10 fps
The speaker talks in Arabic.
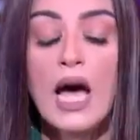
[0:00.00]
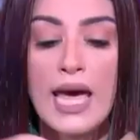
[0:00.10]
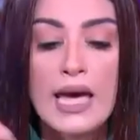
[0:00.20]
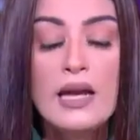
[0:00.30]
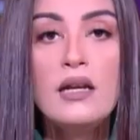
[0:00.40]

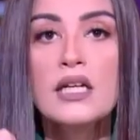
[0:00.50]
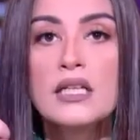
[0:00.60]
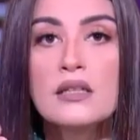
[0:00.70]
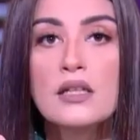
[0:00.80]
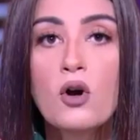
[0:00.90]
قال
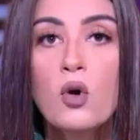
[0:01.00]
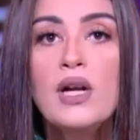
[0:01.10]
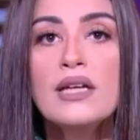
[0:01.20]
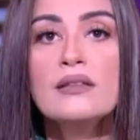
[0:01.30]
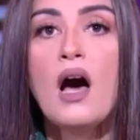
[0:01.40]
ان
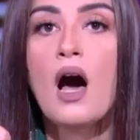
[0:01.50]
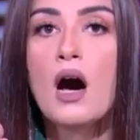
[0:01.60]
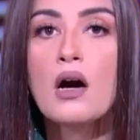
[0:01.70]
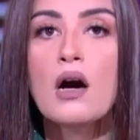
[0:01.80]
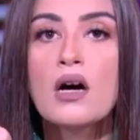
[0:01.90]
الخلع ده
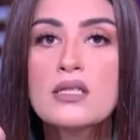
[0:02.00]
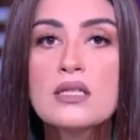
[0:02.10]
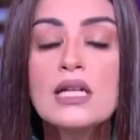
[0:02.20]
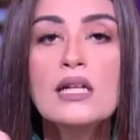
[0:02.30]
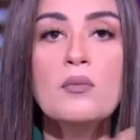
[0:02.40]
حق
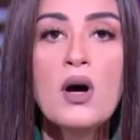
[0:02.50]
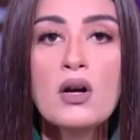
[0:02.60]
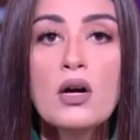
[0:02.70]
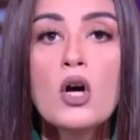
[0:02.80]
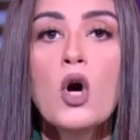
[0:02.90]
اصيل
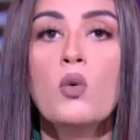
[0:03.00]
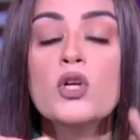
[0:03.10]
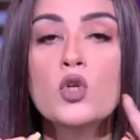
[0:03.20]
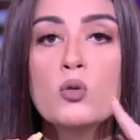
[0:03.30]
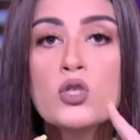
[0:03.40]
للمراه
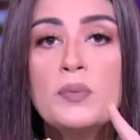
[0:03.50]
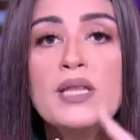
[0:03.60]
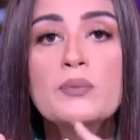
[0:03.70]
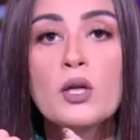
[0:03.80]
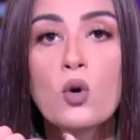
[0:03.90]
وانه
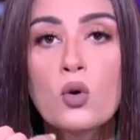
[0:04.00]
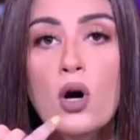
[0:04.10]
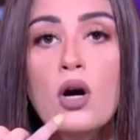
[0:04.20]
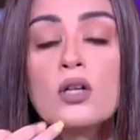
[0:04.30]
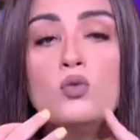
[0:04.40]
مثبت
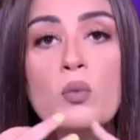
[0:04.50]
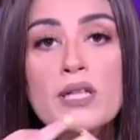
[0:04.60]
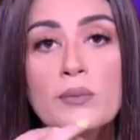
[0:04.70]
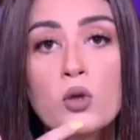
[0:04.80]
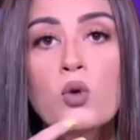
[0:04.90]
بالقران
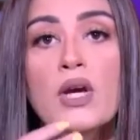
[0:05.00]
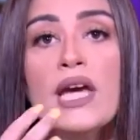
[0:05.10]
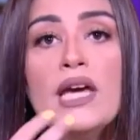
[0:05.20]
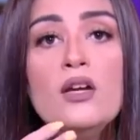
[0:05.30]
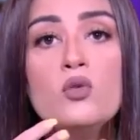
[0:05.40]

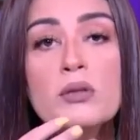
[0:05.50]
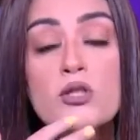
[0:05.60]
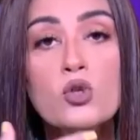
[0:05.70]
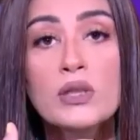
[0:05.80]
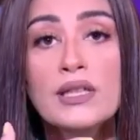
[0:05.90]
وبالقران
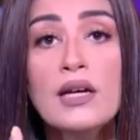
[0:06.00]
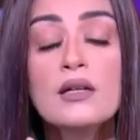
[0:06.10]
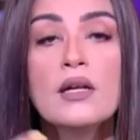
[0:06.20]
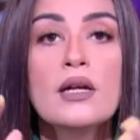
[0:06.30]
وبالسنه